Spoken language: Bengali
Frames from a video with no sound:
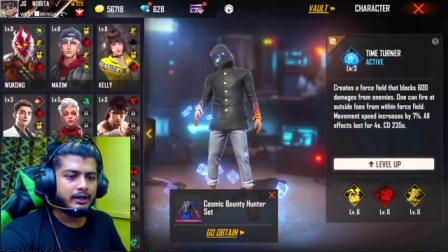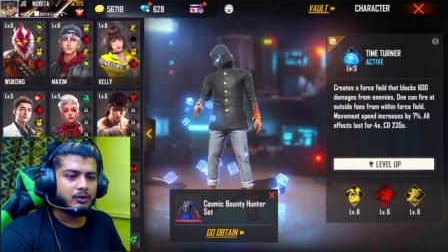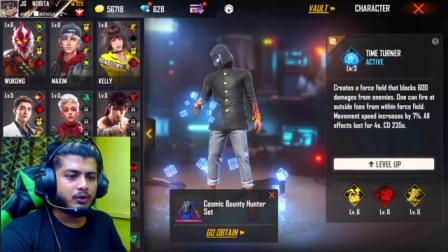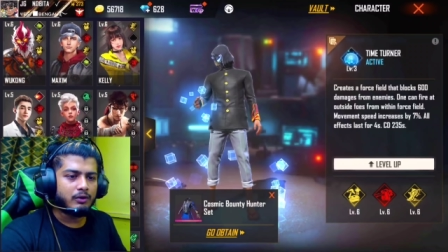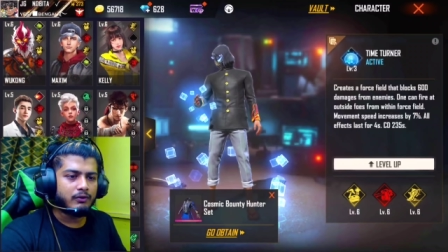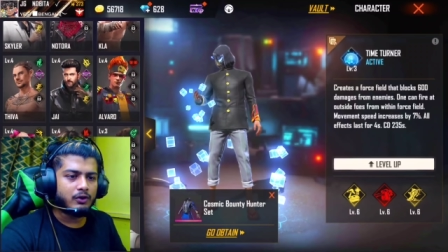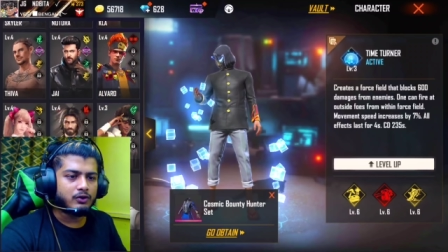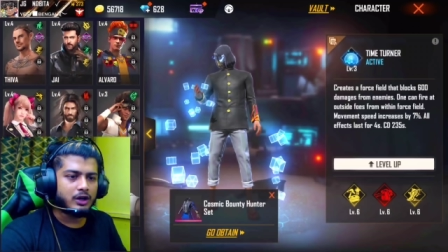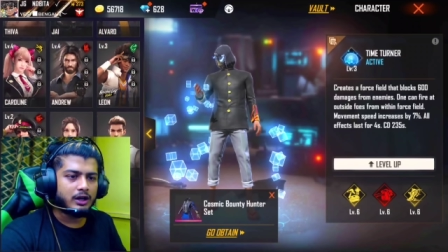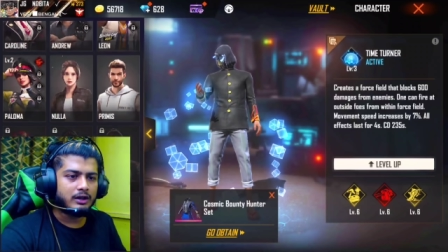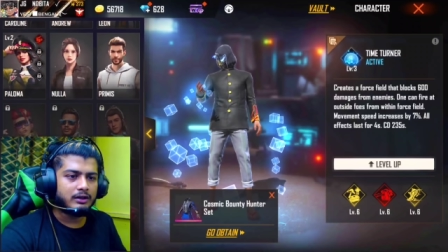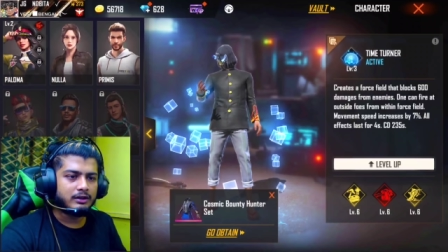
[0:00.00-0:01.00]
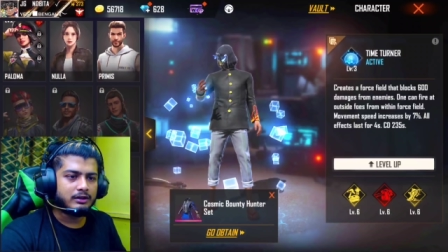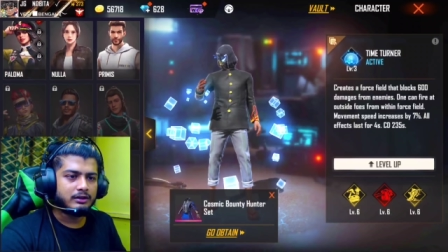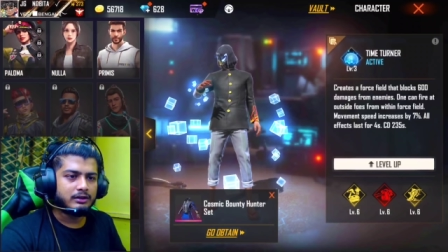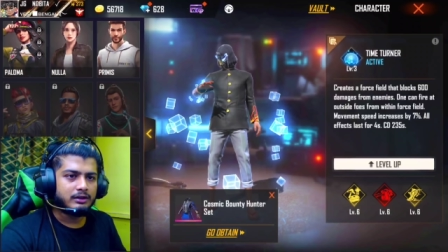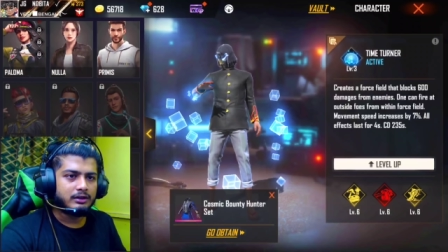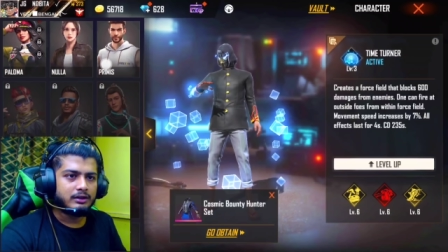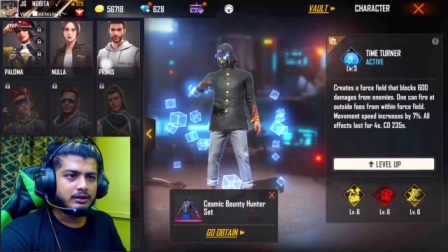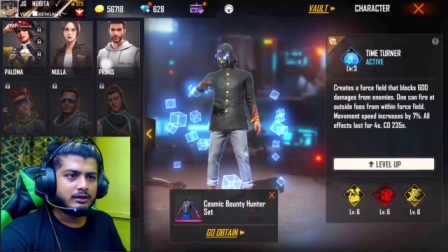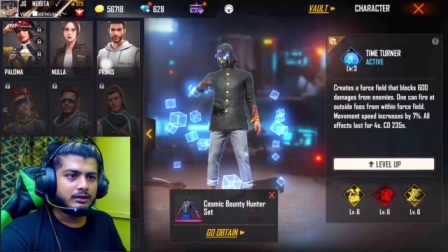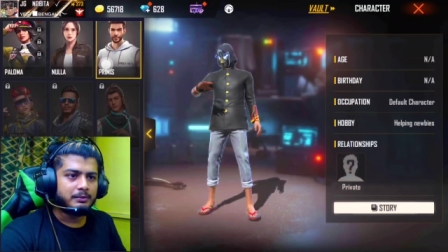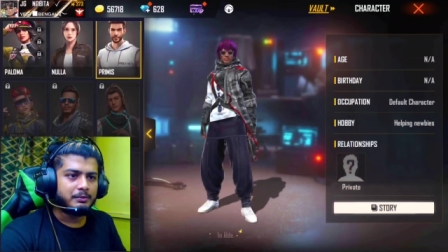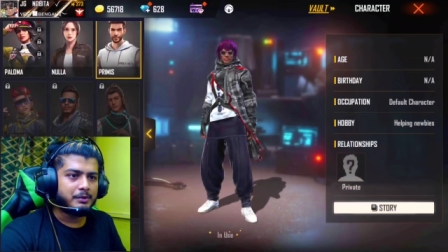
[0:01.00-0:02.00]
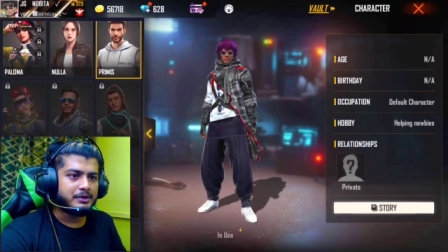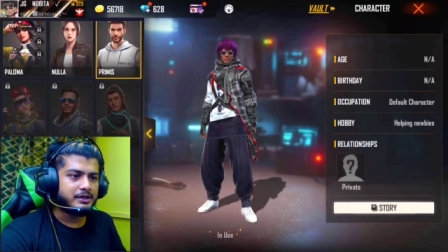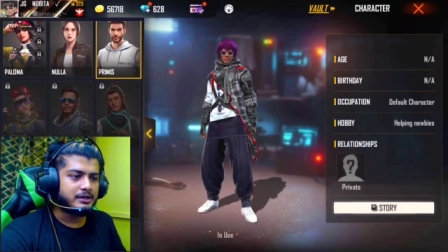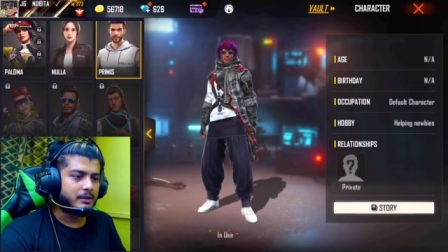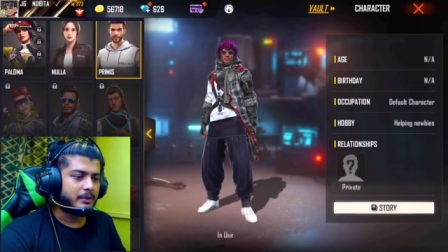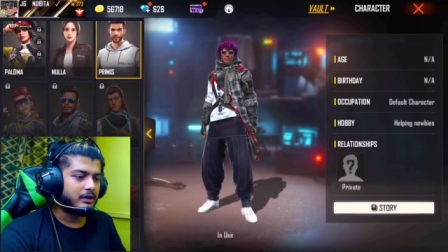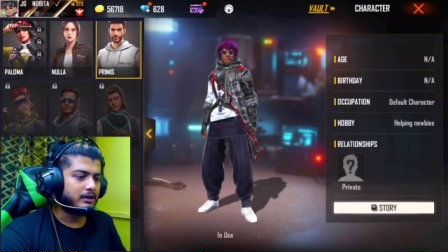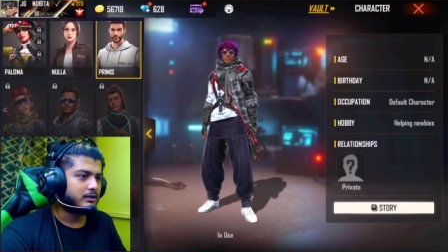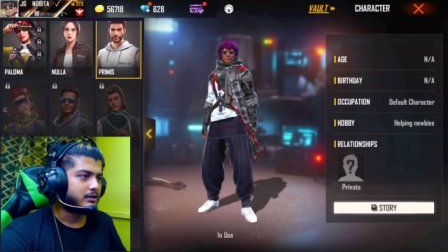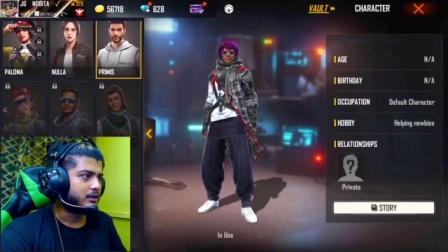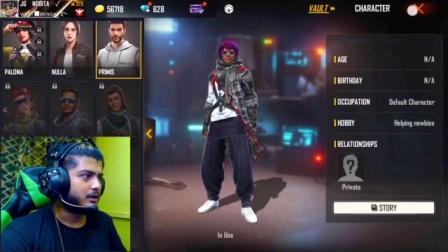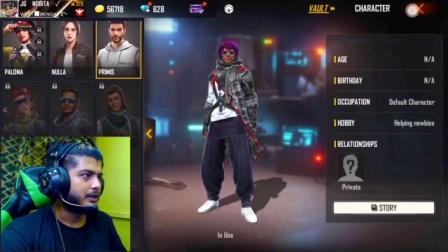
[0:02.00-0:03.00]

ক্রোনো ফ্রোনো সরা প্রিমিসিস নে ভাই আমাদের